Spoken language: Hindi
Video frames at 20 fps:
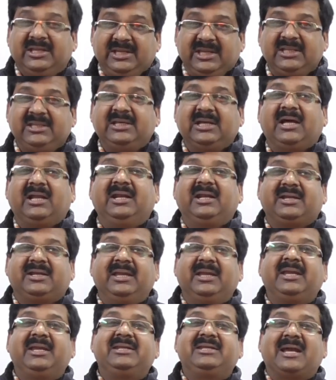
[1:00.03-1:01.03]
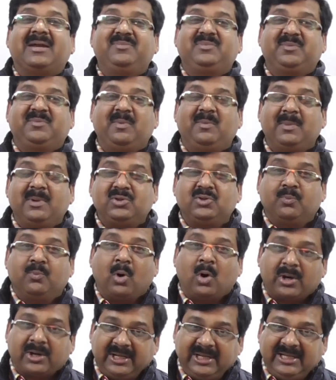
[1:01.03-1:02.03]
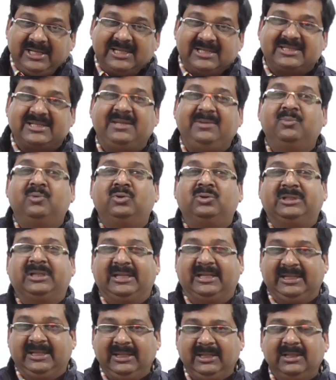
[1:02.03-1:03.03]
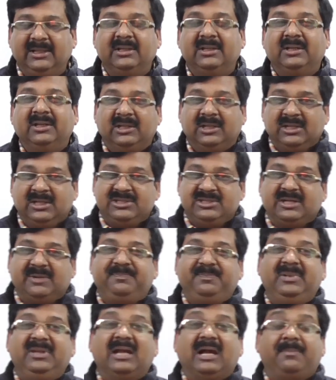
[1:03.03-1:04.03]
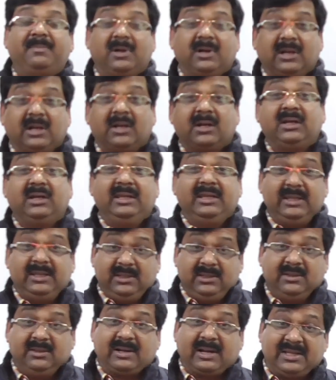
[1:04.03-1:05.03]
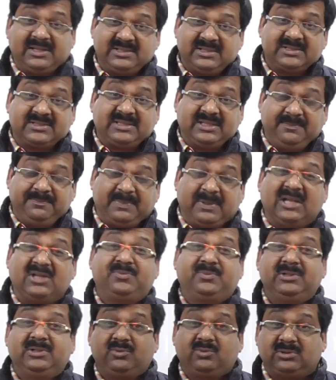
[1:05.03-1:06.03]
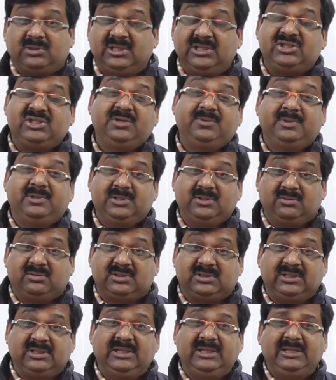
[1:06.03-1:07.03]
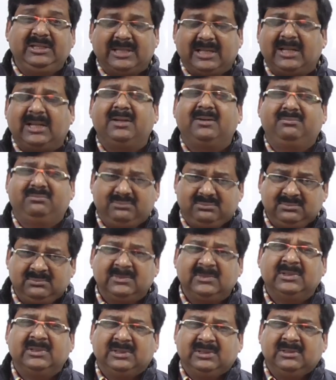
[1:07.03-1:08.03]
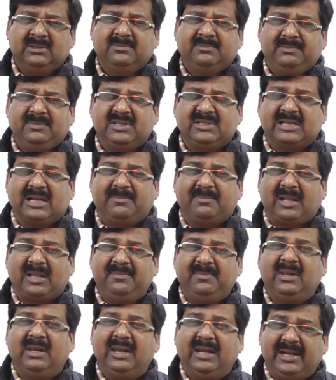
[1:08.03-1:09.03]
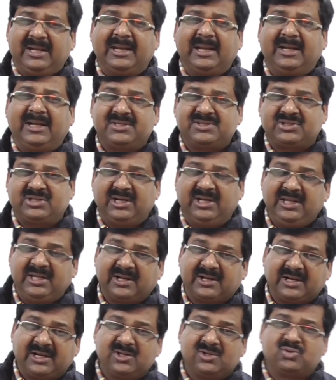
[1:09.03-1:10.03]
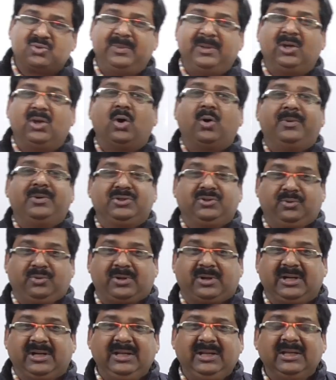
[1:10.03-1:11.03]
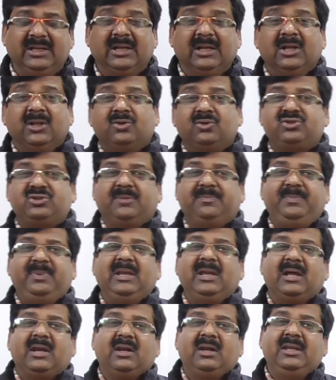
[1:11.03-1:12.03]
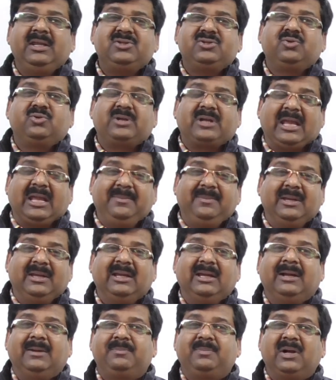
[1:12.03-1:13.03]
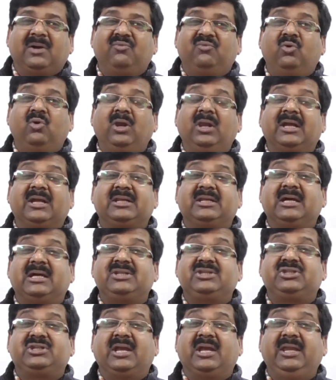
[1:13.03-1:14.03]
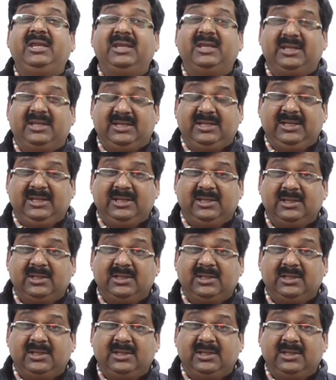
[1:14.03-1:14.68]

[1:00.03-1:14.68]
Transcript: ये ध्यान रखें कि टाइम टेबल में जो मॉर्निंग का टाइम होता है जब भी आप अगर अर्ली राइजर्स हैं पाँच बजे उठते हैं छः बजे उठते हैं या एग्ज़ाम टाइम में लेट नाइट स्टडी कर रहे हैं सुबह नौ बजे उठ रहे हैं तो जब भी अर्ली जो टाइम है आपका वो लगना चाहिए